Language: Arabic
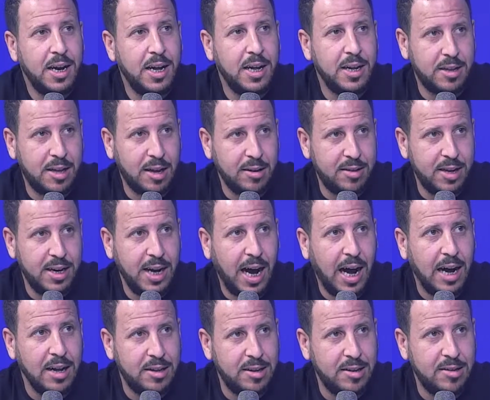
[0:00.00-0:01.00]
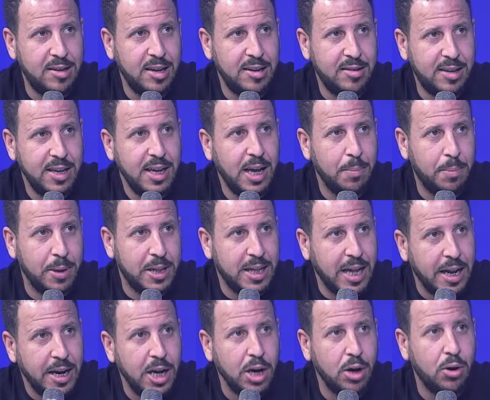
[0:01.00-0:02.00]
التصريحات السياسيه
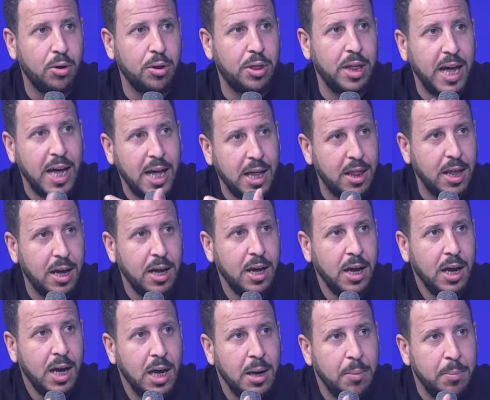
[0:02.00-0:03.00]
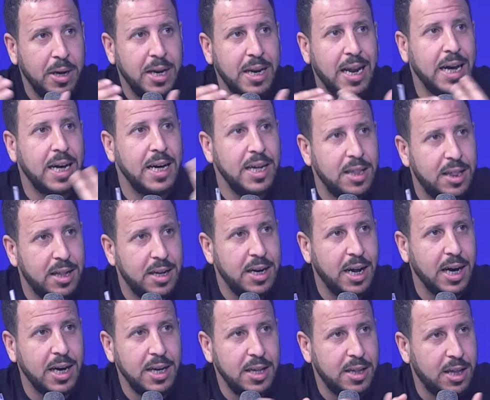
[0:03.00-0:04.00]
بالتناقض هذا من نقيض
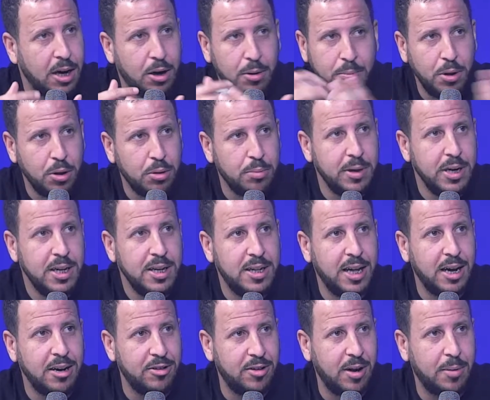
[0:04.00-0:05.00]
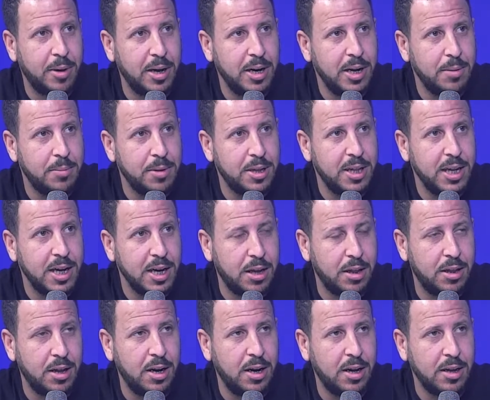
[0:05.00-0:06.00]
للنقيض راهو 180 درجه معناها
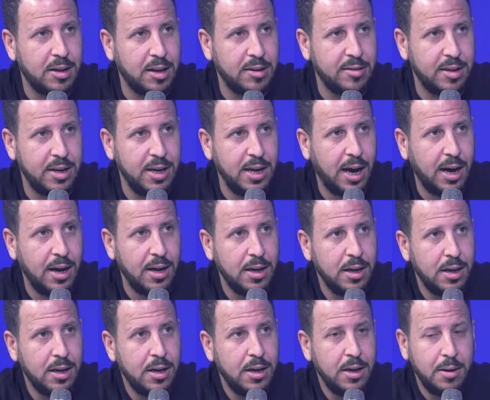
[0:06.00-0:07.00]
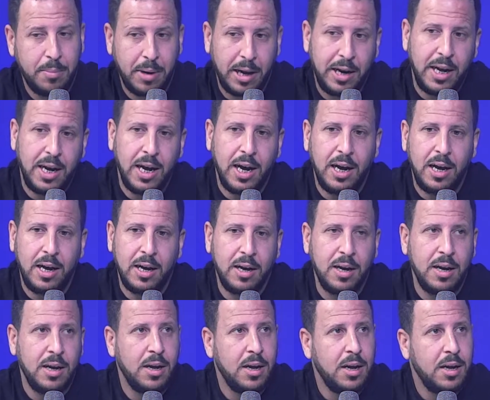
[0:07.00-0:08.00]
متناقض التصريح
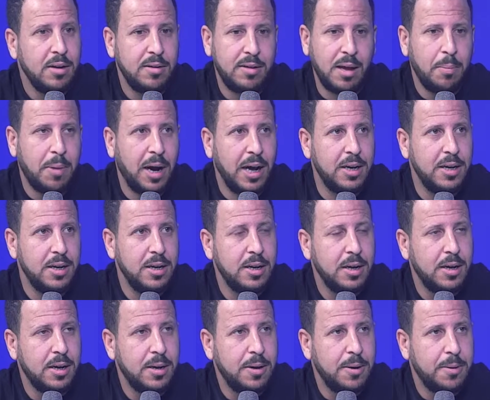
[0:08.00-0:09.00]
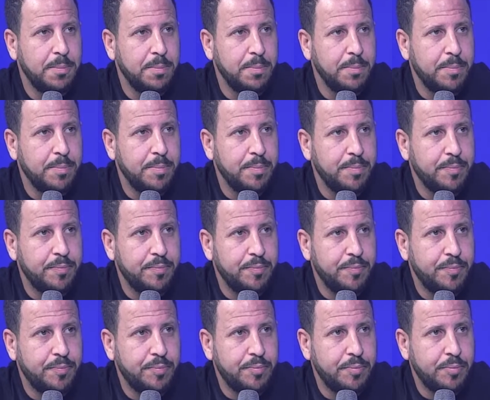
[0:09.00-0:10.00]
معناها هذاك علاش التونسي توا
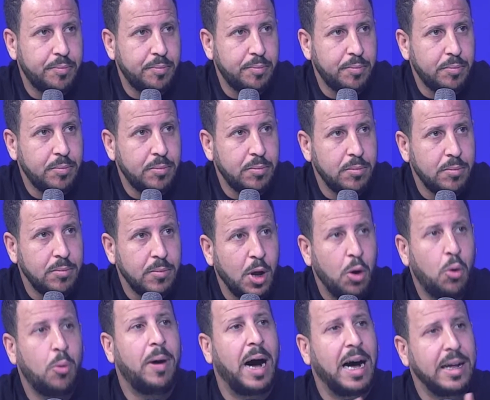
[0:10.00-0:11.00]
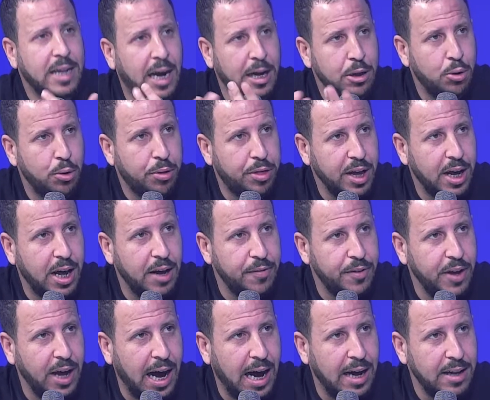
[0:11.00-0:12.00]
المواطن ما عاد فاهم حتى شيء وما عاد عنده ثقه
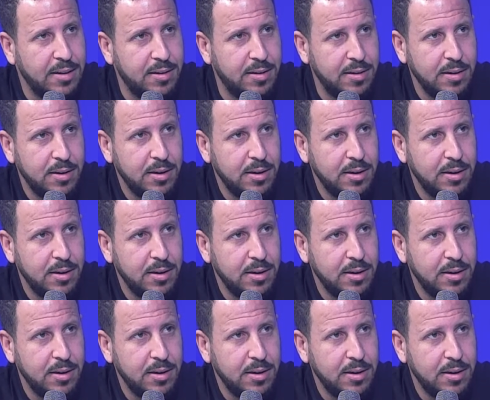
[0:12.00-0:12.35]
في حد وما عنده